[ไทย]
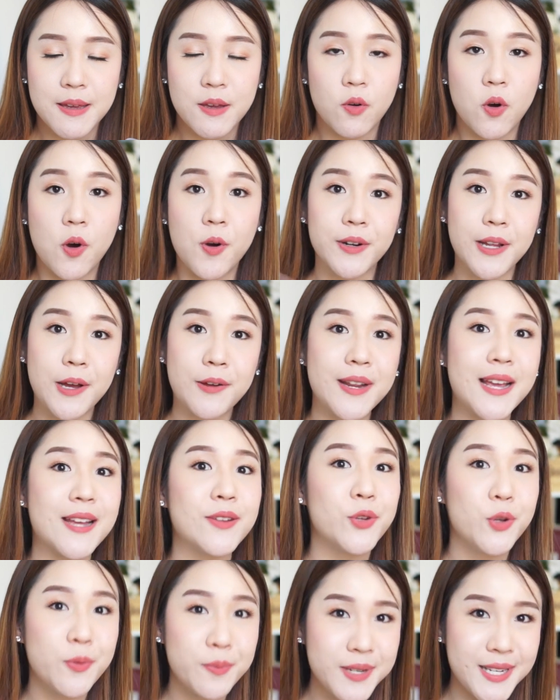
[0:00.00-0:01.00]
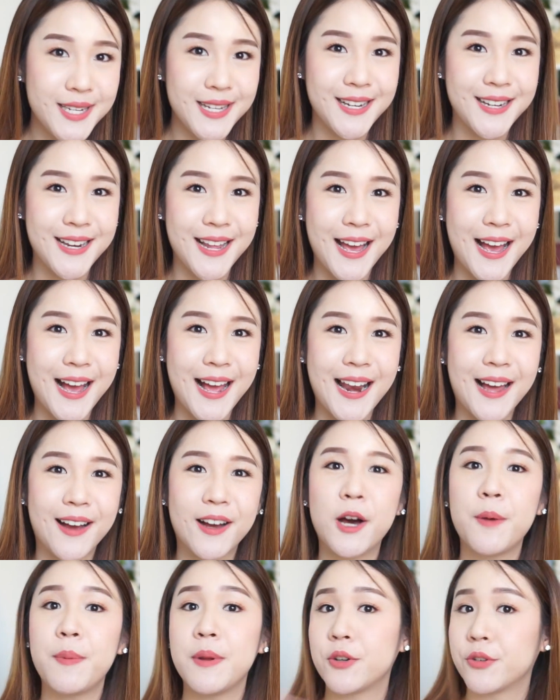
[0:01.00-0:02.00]
ผิวของเราเนี่ยชุ่มชื้นนะคะ แล้ว
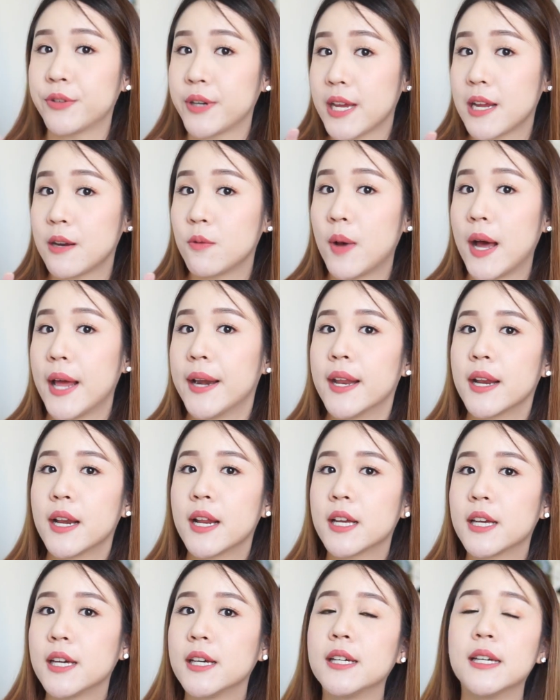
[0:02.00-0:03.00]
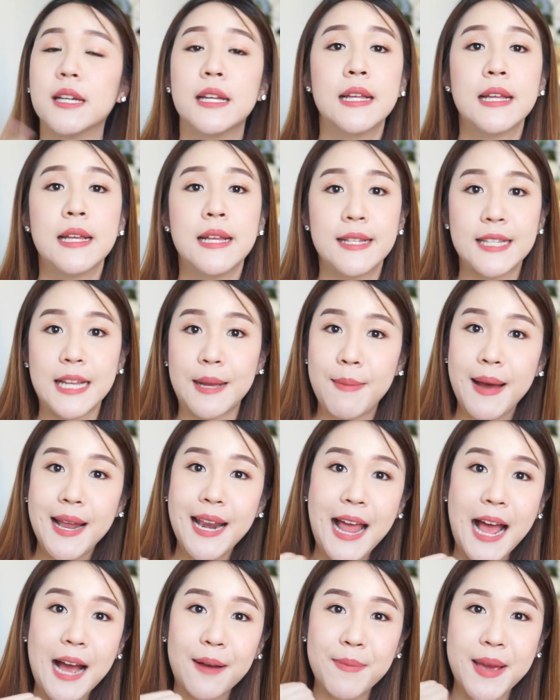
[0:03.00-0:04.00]
ก็เป็นทรีนวันนั่นก็คือสามารถ
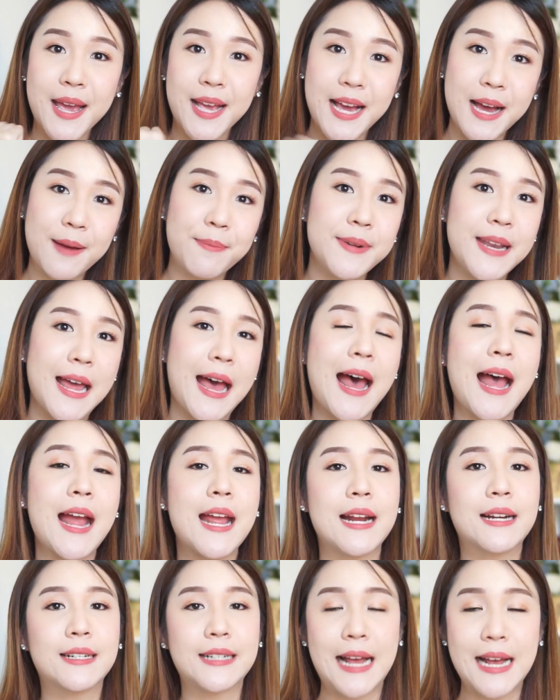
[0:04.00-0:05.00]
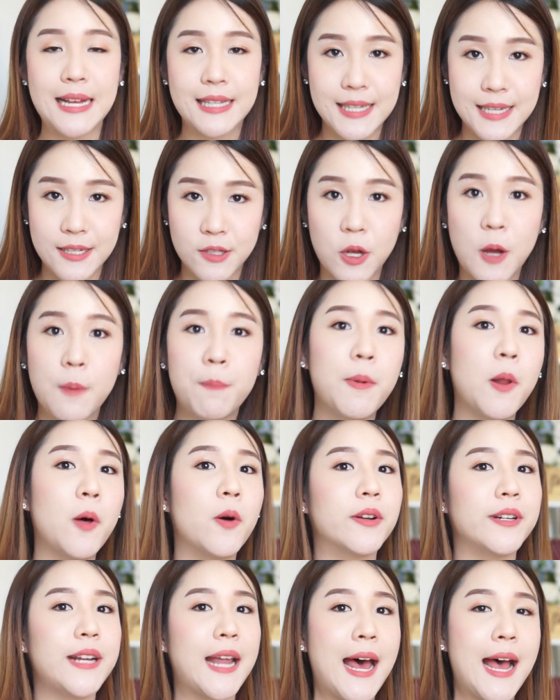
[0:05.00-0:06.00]
ล้างเมคอัพได้ล้างสิ่งสกปรก
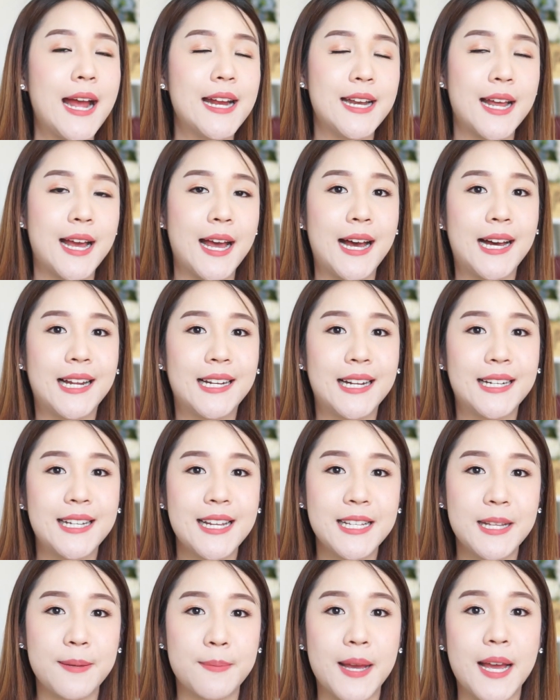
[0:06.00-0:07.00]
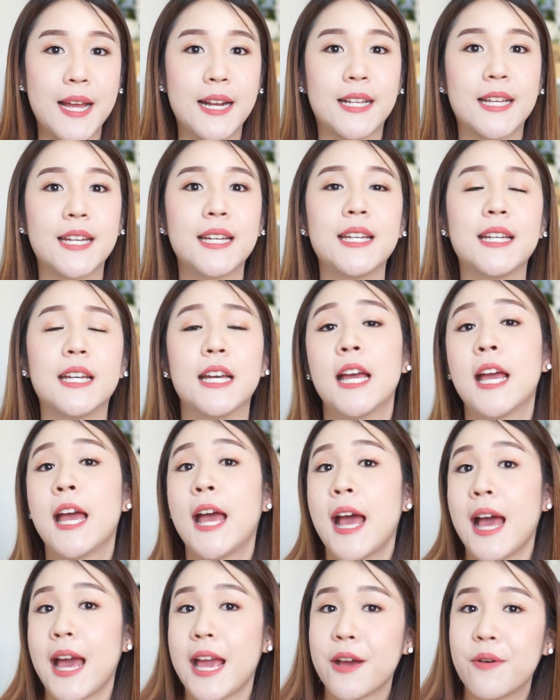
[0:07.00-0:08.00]
ได้นะคะ และที่สำคัญก็คือ
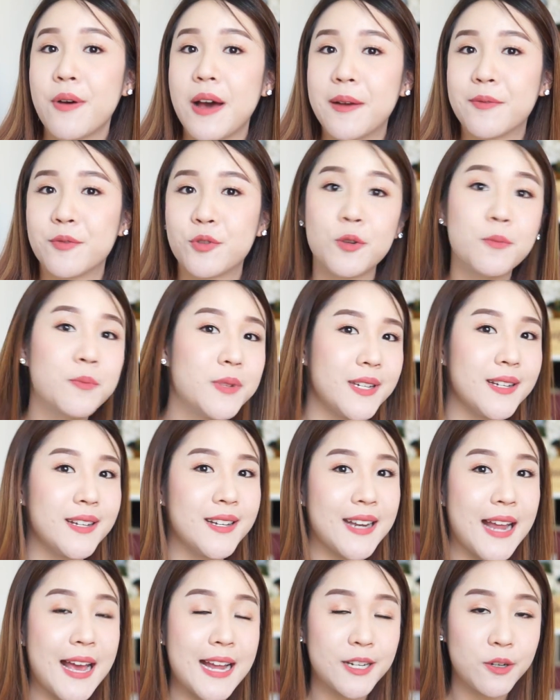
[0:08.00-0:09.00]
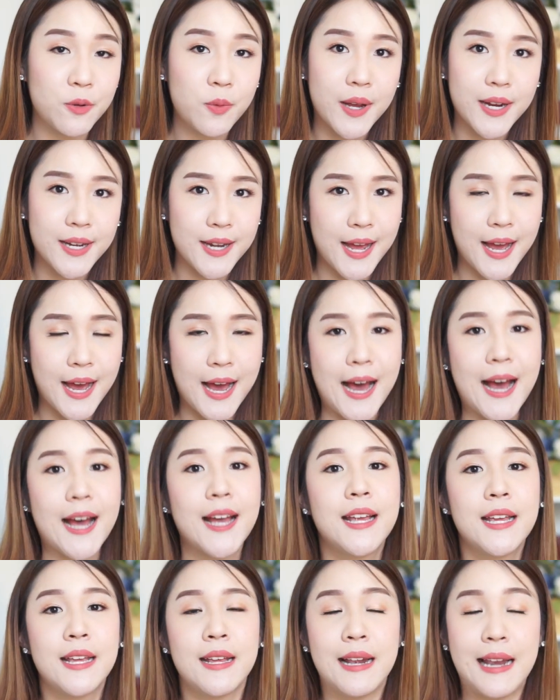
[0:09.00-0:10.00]
ให้ความชุ่มชื้นได้ด้วยนะคะ
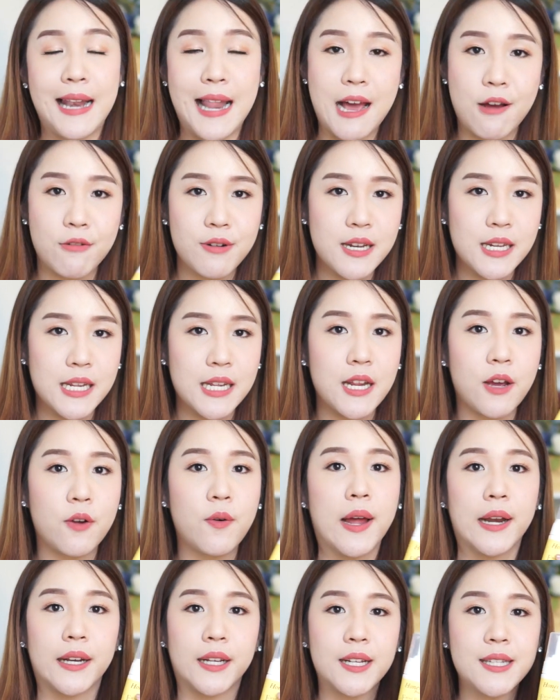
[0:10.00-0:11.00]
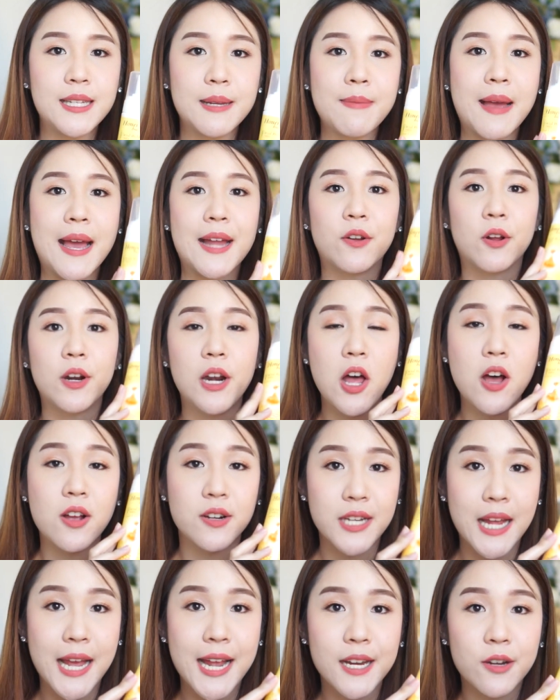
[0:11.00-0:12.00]
แล้วทีนี้เดี๋ยวขวัญก็จะมาทดลอง
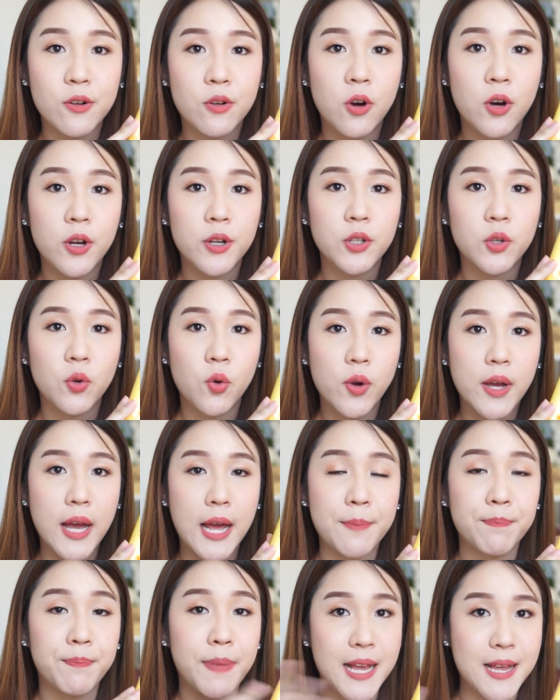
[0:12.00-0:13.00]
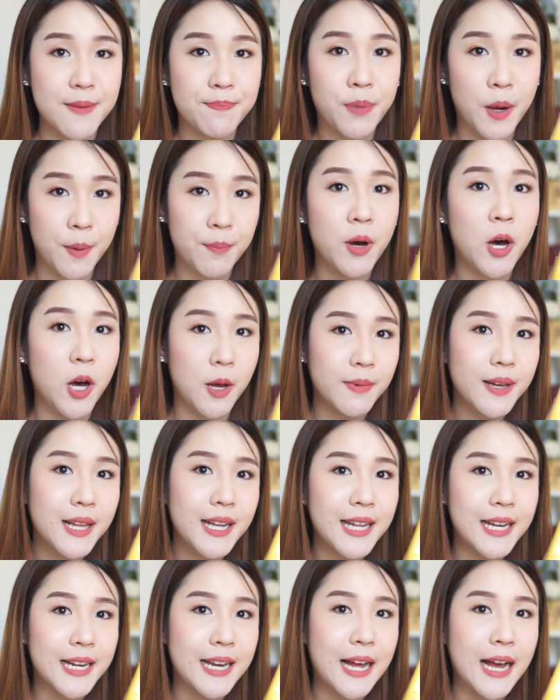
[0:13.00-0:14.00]
ใช้ทุกคนดูกันไปพร้อมๆกัน
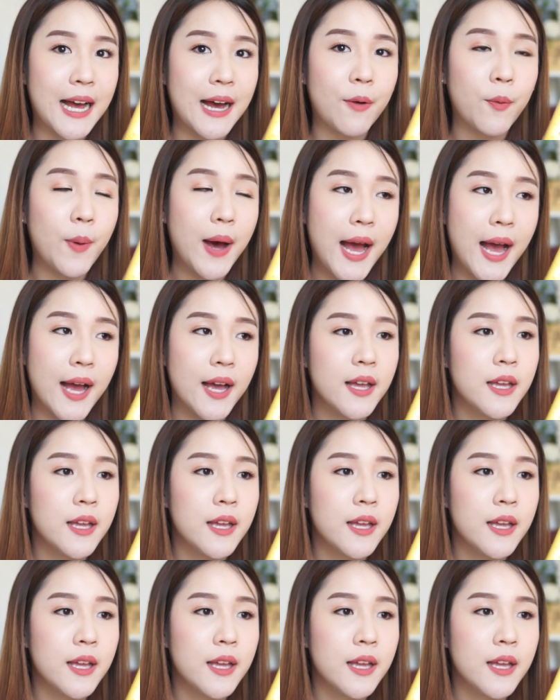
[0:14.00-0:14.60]
เลยนะคะ ว่า